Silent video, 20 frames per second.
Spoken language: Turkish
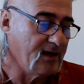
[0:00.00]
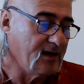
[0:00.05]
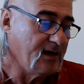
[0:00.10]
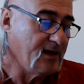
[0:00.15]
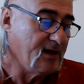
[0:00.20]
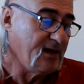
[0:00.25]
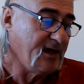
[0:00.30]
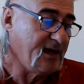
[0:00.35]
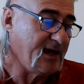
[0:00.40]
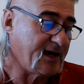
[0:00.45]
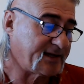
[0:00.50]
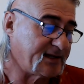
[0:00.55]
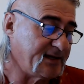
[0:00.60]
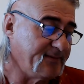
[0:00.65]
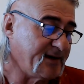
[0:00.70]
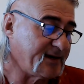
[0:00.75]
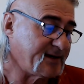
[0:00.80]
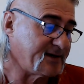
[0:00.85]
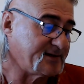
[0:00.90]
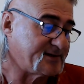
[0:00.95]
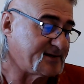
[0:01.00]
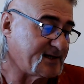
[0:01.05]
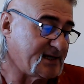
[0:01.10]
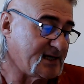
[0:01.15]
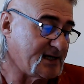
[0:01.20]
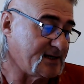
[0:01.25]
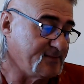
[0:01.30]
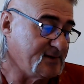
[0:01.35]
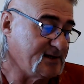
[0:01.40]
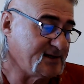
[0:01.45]
Eklemek
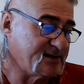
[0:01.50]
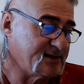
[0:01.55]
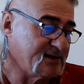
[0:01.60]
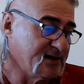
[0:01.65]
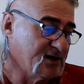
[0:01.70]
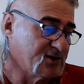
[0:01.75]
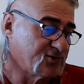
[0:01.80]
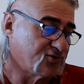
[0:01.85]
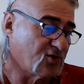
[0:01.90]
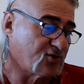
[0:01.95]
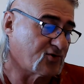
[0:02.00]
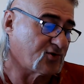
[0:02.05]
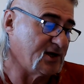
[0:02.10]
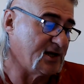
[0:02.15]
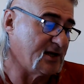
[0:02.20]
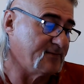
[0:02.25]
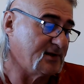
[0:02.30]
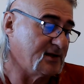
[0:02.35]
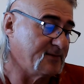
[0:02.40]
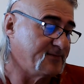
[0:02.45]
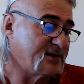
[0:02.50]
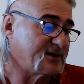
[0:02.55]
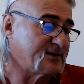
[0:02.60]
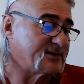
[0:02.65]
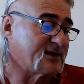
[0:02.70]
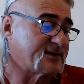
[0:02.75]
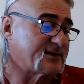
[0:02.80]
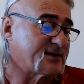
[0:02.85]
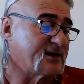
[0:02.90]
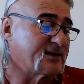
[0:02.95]
istediğimiz çok önemli bir
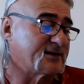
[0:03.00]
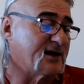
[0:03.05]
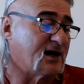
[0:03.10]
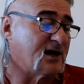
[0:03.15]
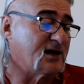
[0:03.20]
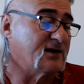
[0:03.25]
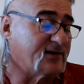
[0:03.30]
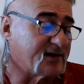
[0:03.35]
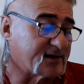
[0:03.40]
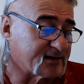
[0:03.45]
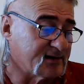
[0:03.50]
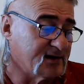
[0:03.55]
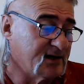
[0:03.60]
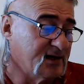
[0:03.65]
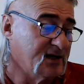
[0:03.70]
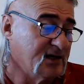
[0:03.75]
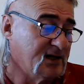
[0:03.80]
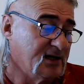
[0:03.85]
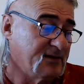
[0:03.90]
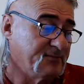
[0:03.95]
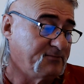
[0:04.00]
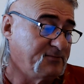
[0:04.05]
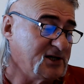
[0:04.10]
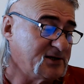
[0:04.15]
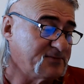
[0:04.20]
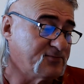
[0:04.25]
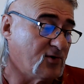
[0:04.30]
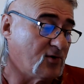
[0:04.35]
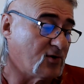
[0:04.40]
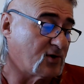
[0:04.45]
detay daha var. Biz
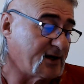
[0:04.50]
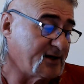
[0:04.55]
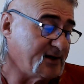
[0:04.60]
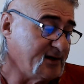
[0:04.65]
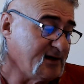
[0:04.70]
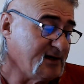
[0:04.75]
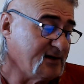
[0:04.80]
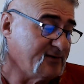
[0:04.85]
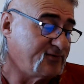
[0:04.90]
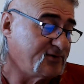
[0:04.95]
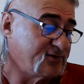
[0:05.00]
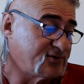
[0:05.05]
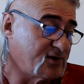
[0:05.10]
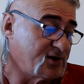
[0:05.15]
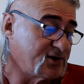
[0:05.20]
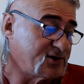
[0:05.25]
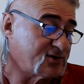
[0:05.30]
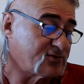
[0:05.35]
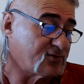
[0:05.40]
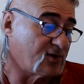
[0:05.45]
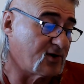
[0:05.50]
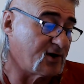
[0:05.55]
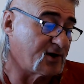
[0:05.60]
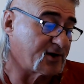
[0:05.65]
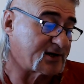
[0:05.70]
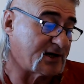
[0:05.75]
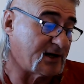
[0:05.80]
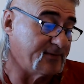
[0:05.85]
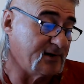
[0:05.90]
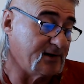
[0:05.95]
bu olayı fizyolojik olarak
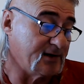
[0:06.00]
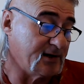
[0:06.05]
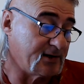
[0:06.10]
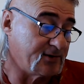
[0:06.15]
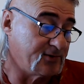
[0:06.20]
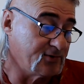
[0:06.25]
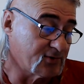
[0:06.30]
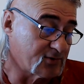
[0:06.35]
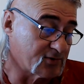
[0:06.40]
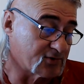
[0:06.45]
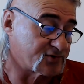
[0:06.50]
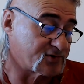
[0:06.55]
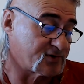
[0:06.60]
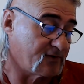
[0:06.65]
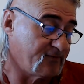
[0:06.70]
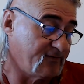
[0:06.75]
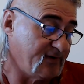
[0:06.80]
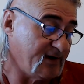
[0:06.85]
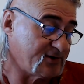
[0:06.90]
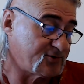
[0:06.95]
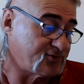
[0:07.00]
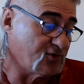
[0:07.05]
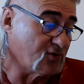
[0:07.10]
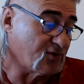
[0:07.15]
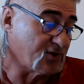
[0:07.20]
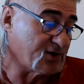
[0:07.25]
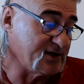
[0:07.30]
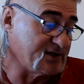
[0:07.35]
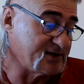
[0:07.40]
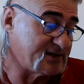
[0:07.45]
kabul ediyoruz ve çok
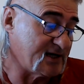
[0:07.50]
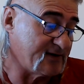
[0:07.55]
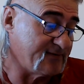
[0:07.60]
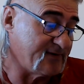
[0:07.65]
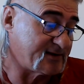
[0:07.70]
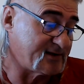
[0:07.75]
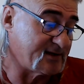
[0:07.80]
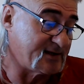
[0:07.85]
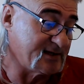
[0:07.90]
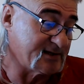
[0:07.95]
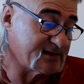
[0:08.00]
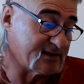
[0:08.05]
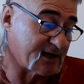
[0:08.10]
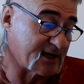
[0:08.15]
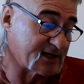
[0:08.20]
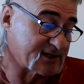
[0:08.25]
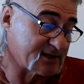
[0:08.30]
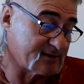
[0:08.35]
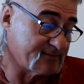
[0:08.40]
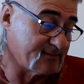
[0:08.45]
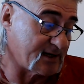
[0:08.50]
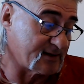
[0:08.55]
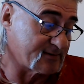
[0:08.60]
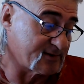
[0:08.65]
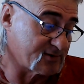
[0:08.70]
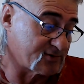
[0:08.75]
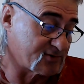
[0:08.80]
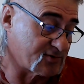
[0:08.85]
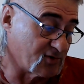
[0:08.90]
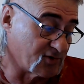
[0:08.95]
ince ve titiz araştırmalarımızın
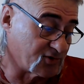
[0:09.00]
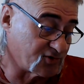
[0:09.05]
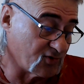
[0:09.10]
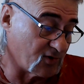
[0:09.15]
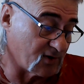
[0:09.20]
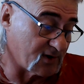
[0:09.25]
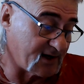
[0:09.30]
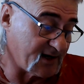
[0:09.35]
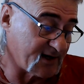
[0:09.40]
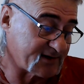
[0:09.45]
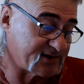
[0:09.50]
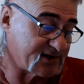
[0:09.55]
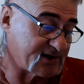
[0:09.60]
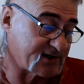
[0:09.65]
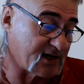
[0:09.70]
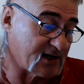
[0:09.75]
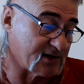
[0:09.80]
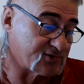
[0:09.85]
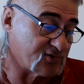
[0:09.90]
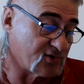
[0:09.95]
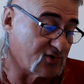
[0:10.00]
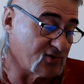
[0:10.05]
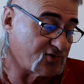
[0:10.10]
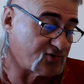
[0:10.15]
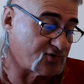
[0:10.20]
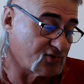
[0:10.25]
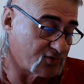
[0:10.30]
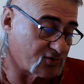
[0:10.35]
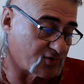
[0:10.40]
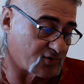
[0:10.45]
sonucu olarak çıkan sonuç
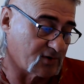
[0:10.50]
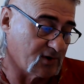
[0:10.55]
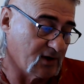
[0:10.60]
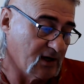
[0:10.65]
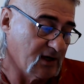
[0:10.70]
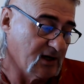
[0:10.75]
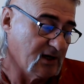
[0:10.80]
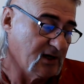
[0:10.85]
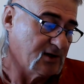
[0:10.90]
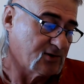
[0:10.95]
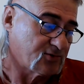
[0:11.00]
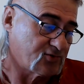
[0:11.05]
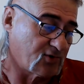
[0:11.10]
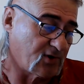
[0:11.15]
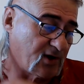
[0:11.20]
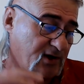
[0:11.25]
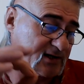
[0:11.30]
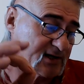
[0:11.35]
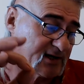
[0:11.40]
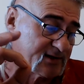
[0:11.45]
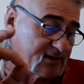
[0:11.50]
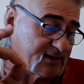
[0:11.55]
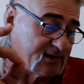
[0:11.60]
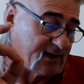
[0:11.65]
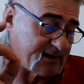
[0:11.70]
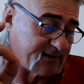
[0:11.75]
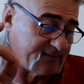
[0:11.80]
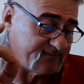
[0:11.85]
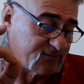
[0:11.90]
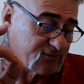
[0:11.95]
şudur. Turanlı kadınlar,
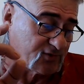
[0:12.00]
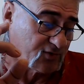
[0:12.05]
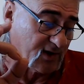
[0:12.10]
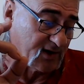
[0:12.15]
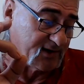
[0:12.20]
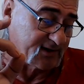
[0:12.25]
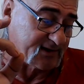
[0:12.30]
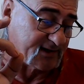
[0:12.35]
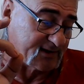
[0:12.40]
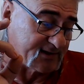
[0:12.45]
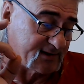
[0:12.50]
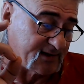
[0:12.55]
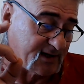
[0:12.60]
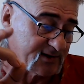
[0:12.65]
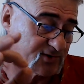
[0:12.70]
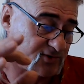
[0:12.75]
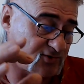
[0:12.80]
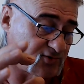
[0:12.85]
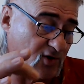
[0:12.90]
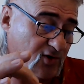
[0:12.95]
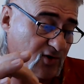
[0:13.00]
Turanlı kadınlar çok